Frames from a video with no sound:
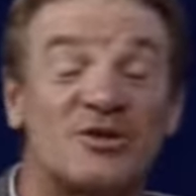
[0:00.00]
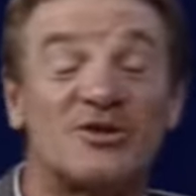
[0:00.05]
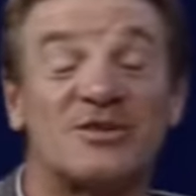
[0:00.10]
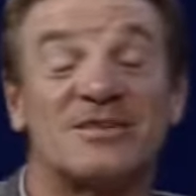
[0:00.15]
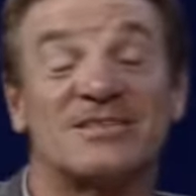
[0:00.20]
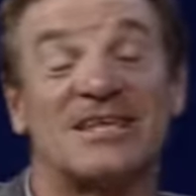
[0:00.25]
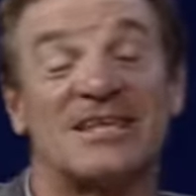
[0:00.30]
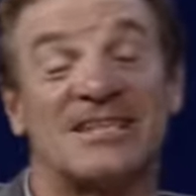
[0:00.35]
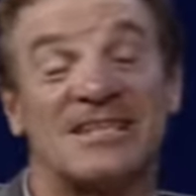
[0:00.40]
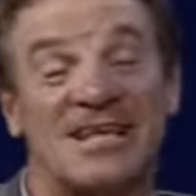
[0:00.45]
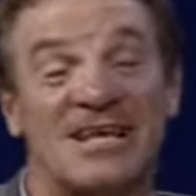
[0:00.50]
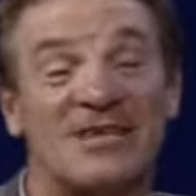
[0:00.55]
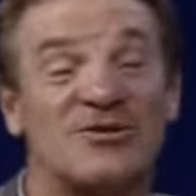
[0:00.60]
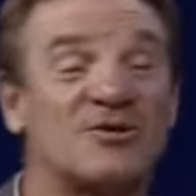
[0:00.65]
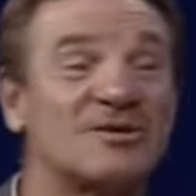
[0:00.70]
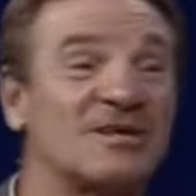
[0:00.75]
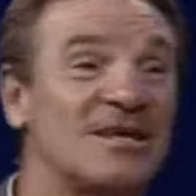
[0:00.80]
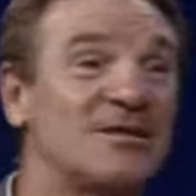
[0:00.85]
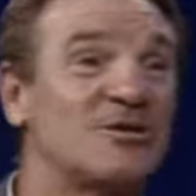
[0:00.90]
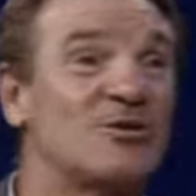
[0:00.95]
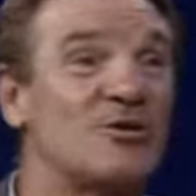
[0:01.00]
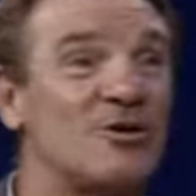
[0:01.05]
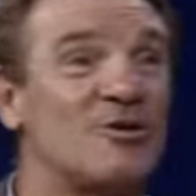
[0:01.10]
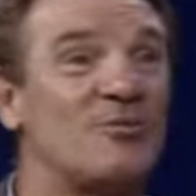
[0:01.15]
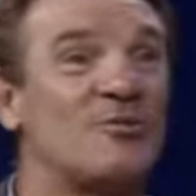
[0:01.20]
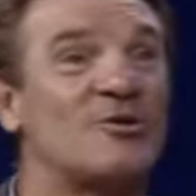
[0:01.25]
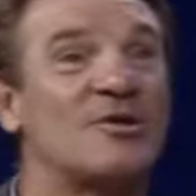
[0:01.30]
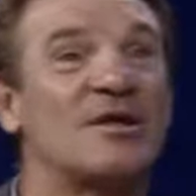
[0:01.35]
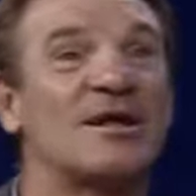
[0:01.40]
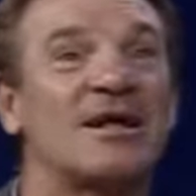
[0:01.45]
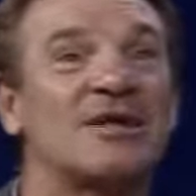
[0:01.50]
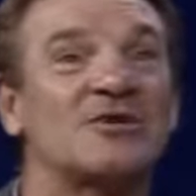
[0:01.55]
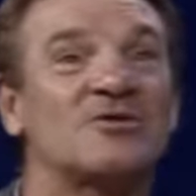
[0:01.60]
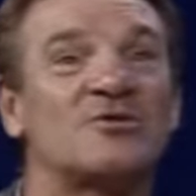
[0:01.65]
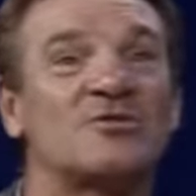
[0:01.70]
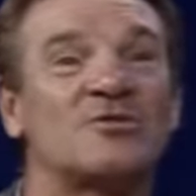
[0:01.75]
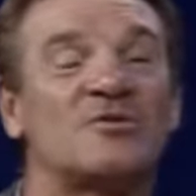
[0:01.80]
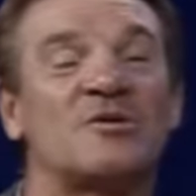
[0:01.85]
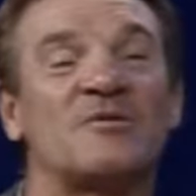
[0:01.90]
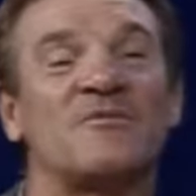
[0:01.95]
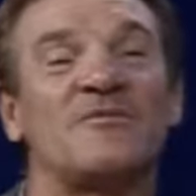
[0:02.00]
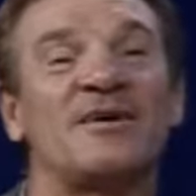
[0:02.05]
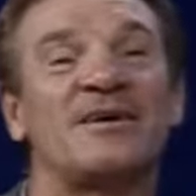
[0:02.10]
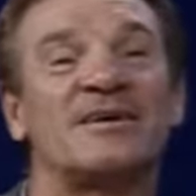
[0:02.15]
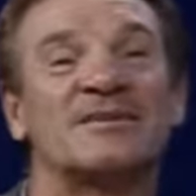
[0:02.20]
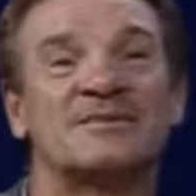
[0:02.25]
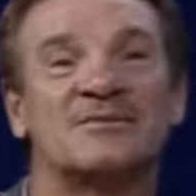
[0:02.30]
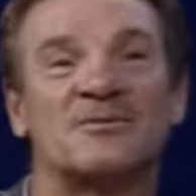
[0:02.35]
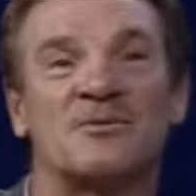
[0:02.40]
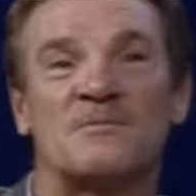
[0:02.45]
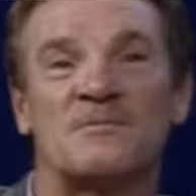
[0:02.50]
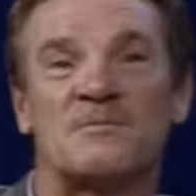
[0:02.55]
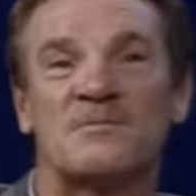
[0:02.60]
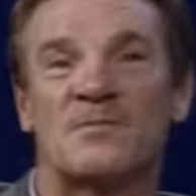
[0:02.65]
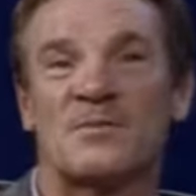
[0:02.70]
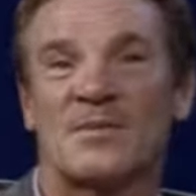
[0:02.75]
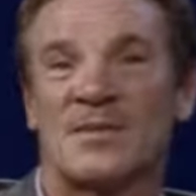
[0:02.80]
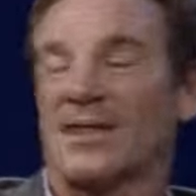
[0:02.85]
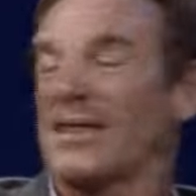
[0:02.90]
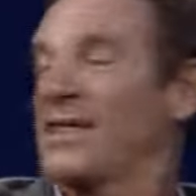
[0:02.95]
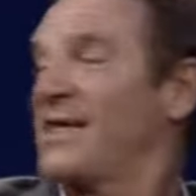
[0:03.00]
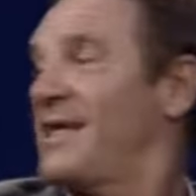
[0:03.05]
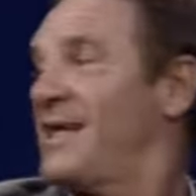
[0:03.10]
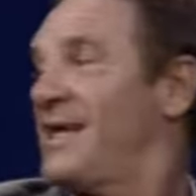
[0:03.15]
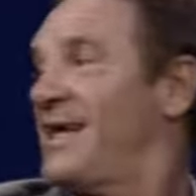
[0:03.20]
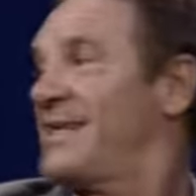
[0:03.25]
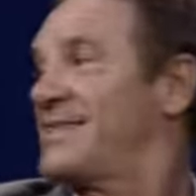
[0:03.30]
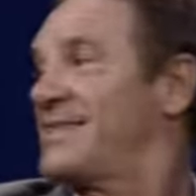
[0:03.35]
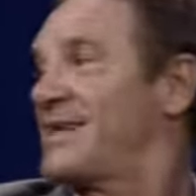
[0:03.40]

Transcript: dice sta attento, sai Antonio, il mondo del calcio è tutto diverso. E